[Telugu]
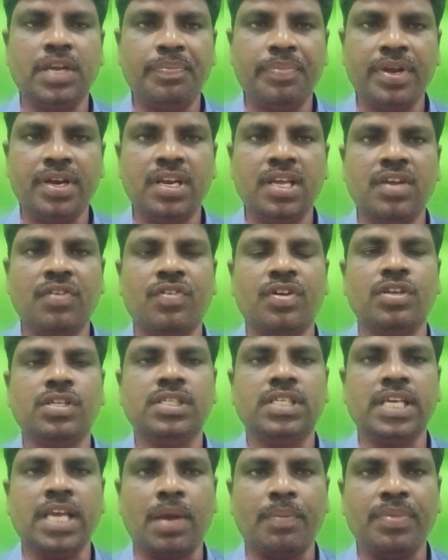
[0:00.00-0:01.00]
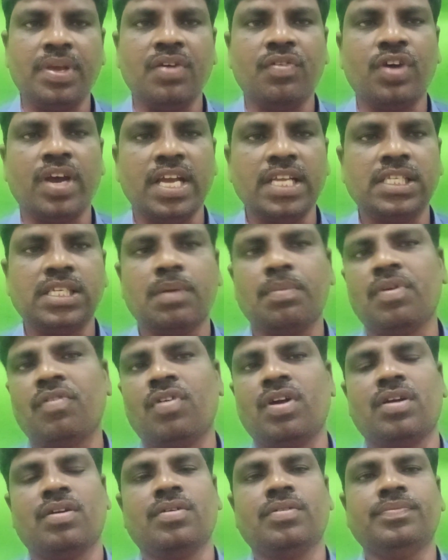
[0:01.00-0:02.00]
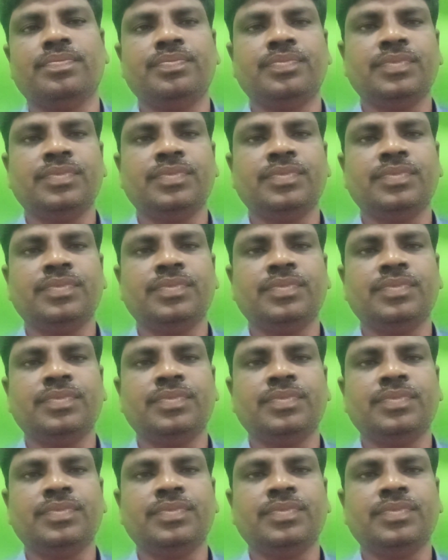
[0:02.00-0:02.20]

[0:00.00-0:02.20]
డిప్యూటీఓ నుంచి ఎంఈఓ హెచ్ఎంల వరకు